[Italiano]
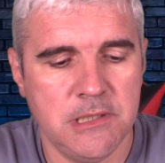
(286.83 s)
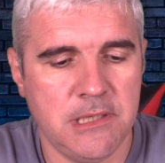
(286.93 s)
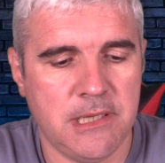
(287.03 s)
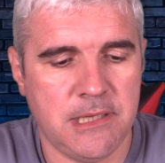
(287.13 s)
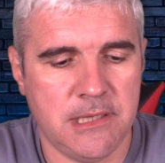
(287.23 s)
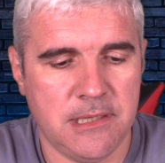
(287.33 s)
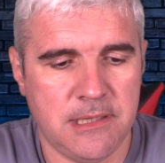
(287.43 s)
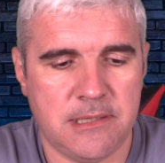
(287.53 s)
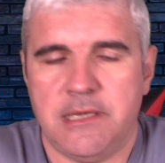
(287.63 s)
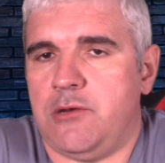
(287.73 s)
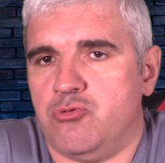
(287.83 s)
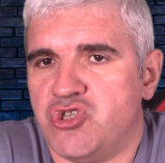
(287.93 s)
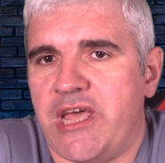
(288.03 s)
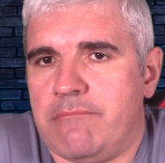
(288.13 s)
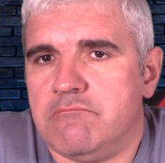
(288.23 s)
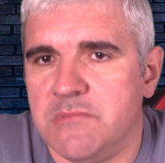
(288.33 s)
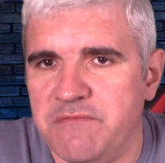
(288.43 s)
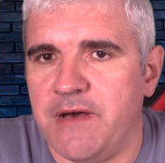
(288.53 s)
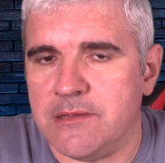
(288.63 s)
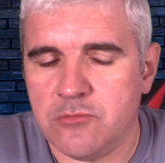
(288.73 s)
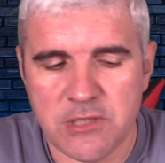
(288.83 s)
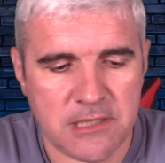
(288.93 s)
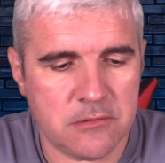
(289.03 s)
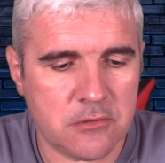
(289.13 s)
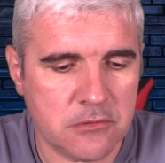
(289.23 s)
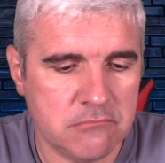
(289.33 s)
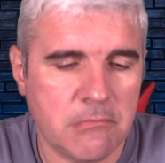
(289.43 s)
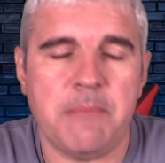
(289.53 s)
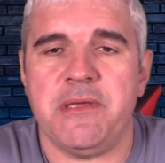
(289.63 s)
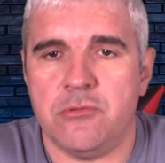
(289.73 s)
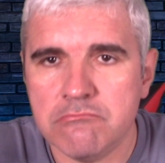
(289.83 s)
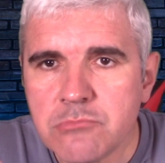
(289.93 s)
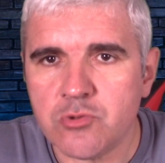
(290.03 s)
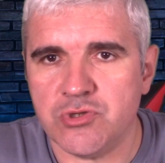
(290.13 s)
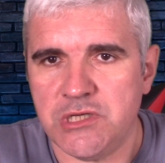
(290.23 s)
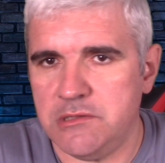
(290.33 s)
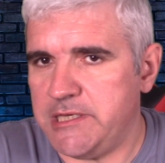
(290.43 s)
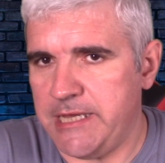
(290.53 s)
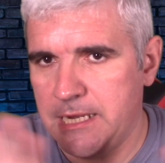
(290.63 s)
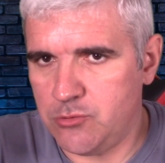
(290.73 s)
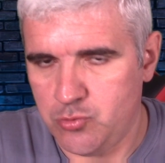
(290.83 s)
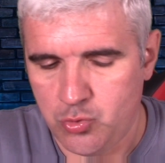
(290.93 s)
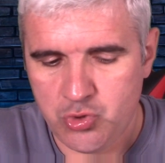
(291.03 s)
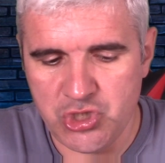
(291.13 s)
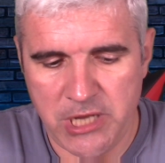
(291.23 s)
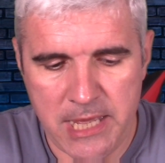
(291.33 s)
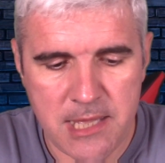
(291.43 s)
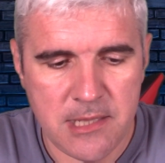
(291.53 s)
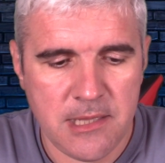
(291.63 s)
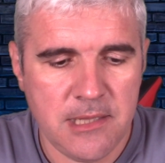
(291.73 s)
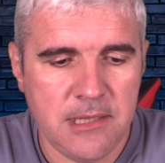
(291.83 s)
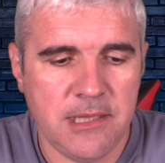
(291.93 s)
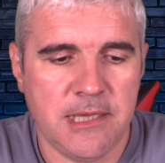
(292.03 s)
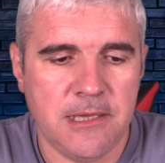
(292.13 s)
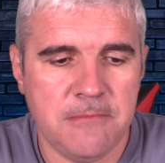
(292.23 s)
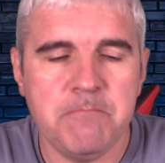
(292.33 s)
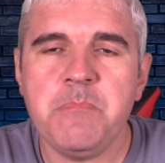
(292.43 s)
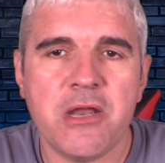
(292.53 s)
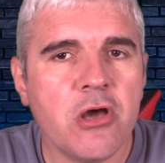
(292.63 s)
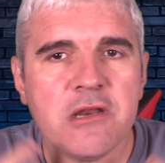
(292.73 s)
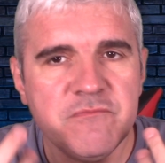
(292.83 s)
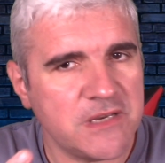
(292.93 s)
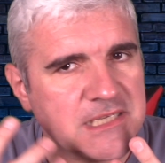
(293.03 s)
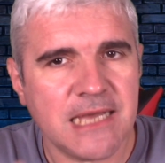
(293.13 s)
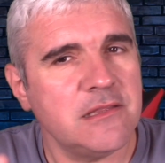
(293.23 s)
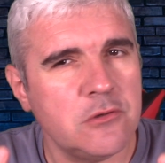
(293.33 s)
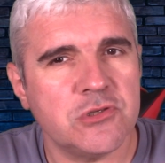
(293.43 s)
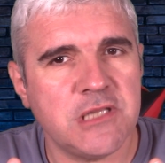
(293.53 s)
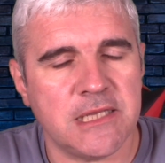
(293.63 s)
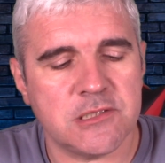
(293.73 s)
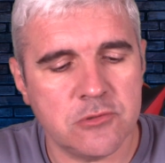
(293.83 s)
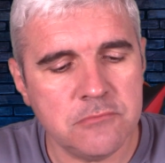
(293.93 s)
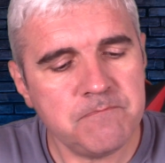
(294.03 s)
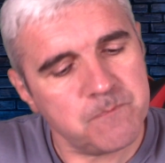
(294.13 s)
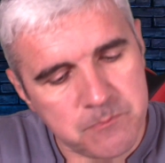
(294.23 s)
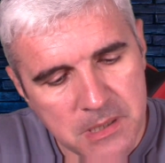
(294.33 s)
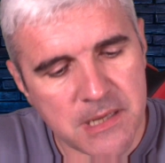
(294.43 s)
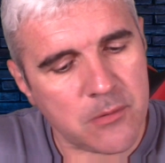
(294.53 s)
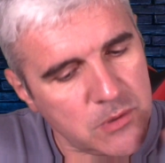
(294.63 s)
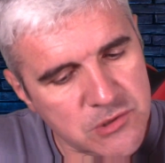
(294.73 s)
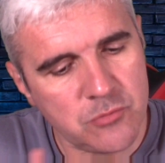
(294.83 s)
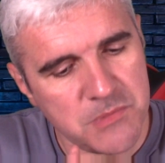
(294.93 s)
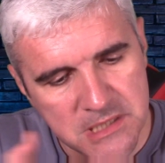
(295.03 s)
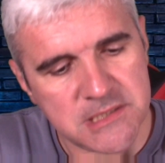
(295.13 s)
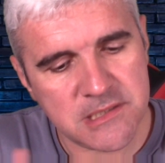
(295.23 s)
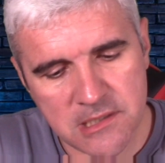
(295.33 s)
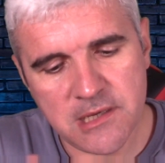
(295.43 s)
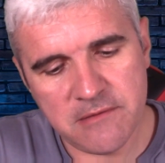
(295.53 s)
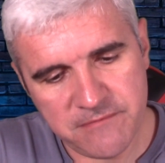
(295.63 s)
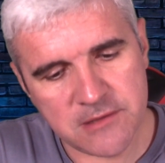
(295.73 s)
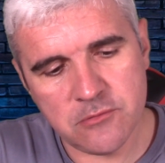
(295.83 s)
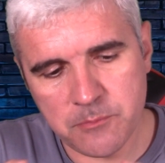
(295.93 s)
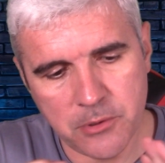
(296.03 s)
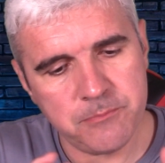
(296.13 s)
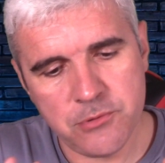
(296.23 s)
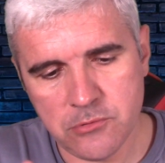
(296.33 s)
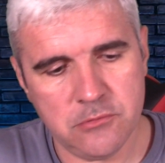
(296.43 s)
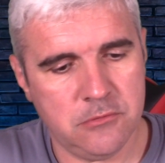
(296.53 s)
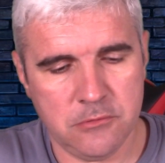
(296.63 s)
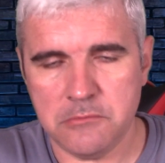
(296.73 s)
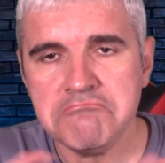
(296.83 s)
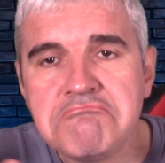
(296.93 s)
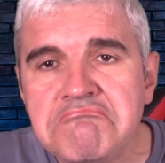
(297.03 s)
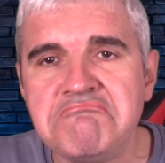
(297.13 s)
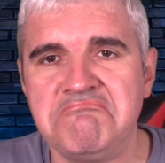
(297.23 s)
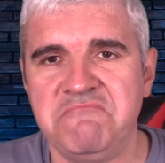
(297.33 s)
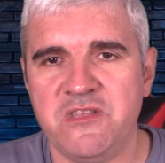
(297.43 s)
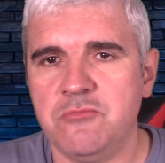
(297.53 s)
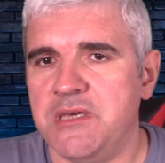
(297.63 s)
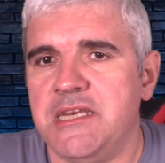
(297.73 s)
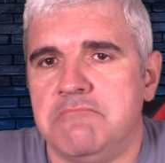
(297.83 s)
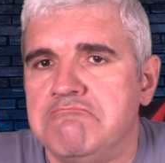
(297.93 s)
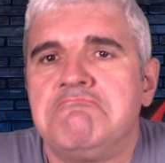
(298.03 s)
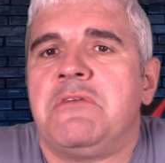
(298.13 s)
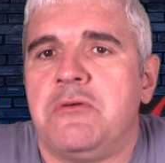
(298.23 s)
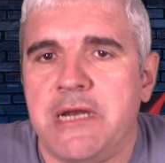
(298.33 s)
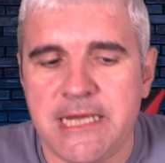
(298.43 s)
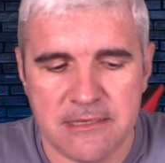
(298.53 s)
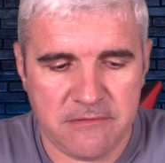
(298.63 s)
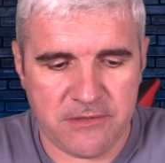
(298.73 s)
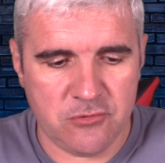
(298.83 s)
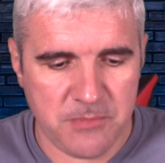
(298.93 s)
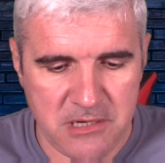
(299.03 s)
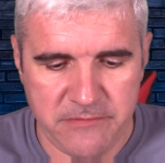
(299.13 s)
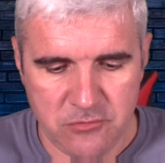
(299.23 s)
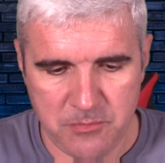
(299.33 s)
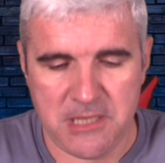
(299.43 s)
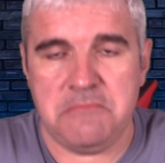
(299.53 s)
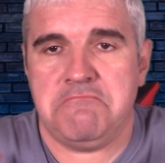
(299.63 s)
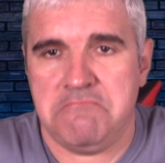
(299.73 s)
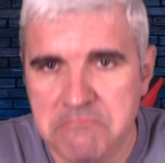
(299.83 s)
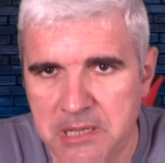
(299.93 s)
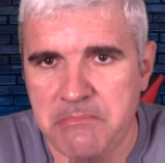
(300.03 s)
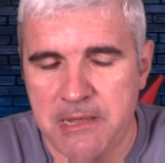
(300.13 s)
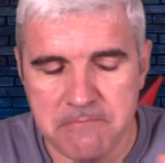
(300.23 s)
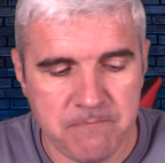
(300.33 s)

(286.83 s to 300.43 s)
eh, che c'è di fatto dentro, almeno così chiarato non c'è, eh, però è rinfrescante lo stesso perché questo mix è fatto proprio fatto bene, è eh, fatto bene, fatto bene, per me.